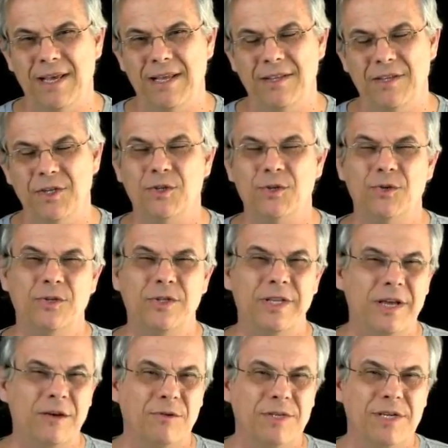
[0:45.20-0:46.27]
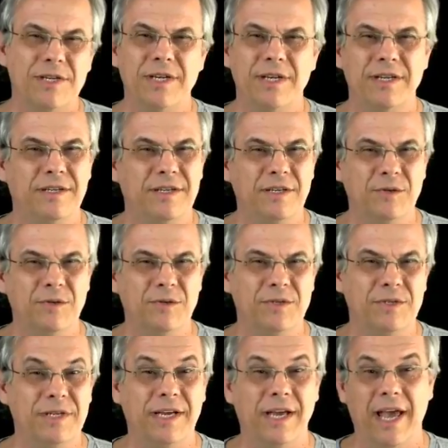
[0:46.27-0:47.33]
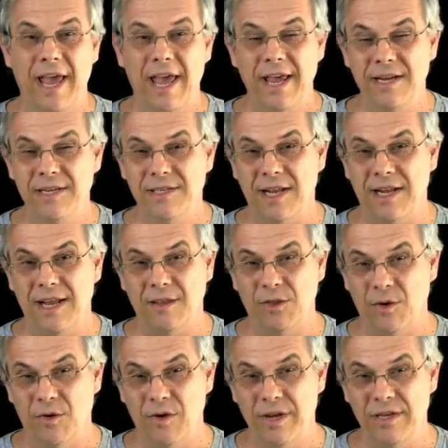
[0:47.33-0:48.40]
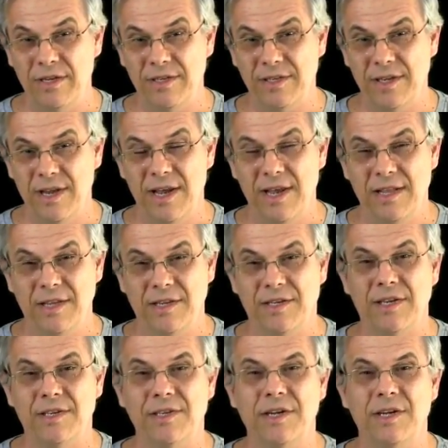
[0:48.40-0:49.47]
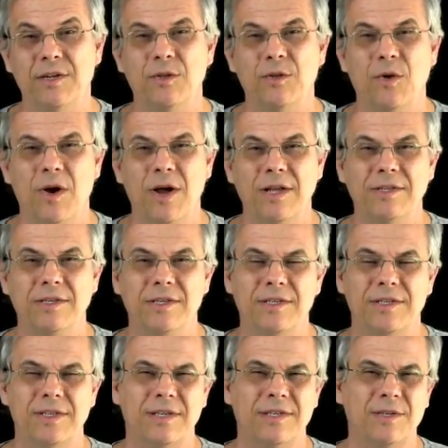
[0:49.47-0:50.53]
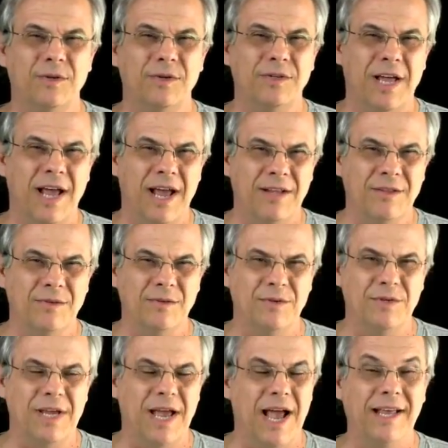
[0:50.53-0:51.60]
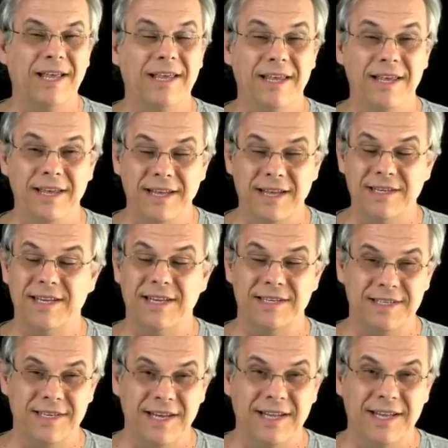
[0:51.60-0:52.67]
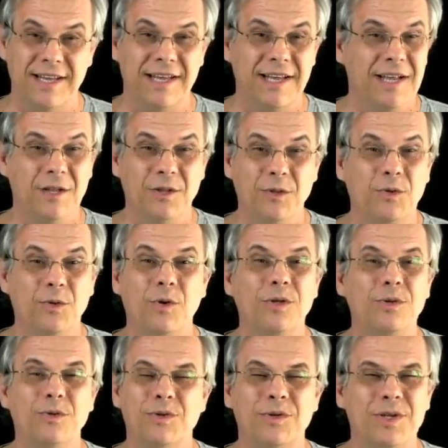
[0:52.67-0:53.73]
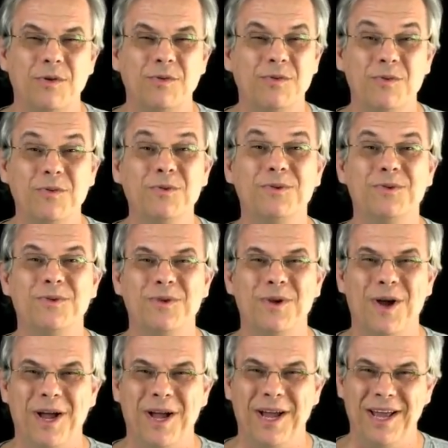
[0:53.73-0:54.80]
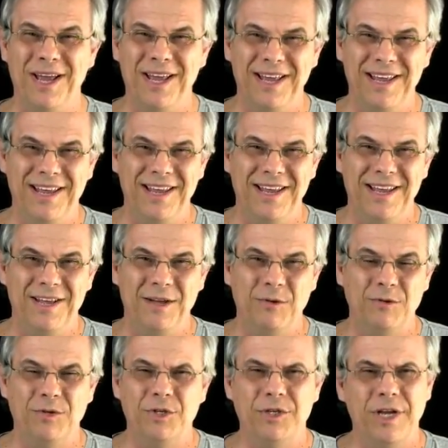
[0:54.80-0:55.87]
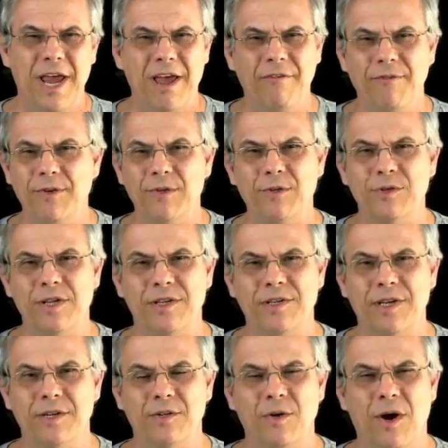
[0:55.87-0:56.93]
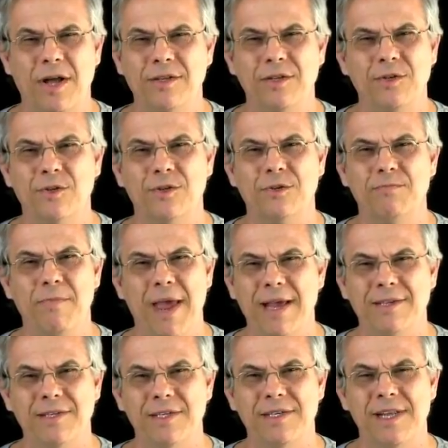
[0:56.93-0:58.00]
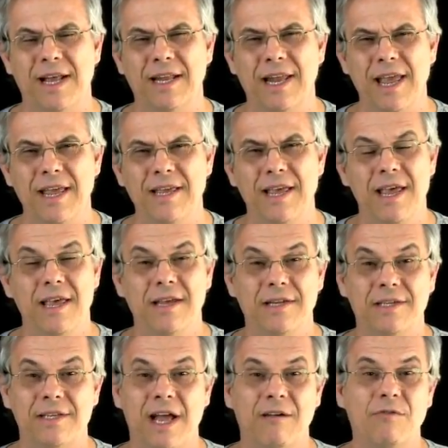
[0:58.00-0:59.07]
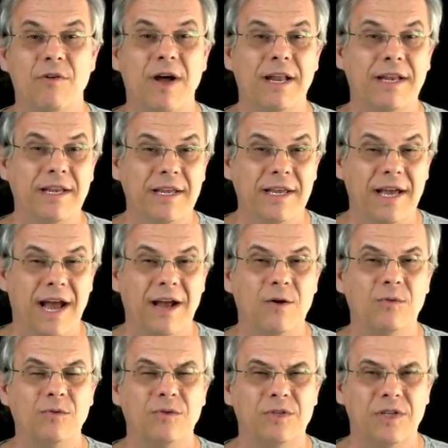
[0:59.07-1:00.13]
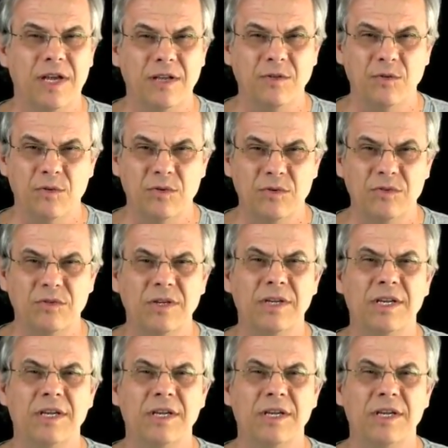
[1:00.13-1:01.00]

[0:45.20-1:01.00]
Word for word: De judeus a gentios, de reis a ladrões, de sacerdotes a soldados, aqui nessa cena, todos são um só. Os chefes dos sacerdotes e os mestres da lei estavam ali acusando